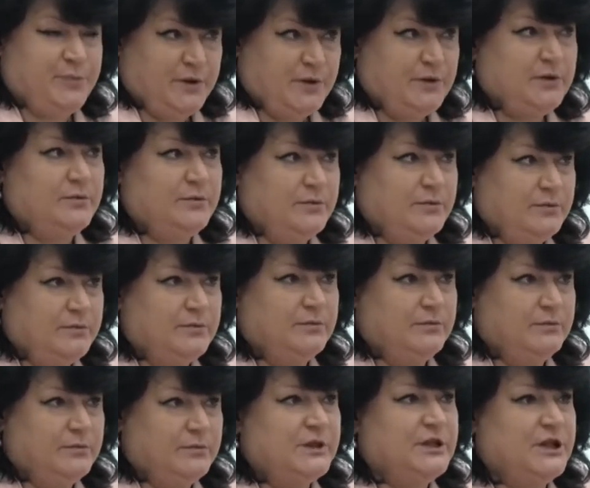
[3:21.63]
а,
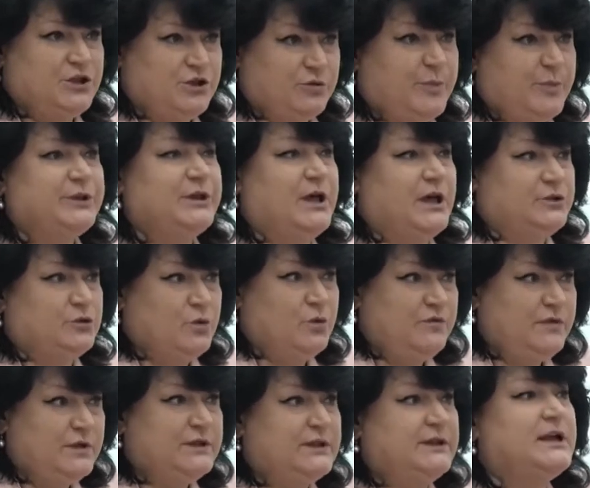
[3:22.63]
значит,
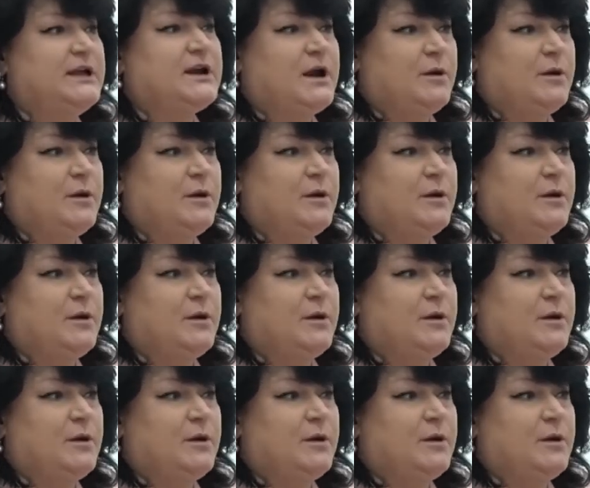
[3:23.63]
подготовил для